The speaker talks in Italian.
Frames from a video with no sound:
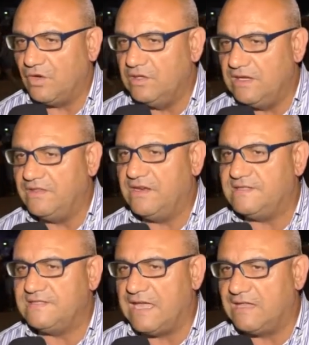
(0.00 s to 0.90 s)
voglia di
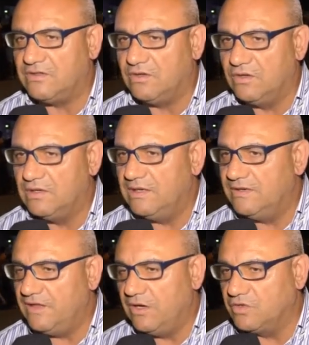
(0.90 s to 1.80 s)
riscatto
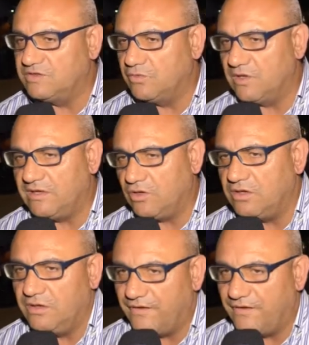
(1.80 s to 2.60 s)
del nostro territorio,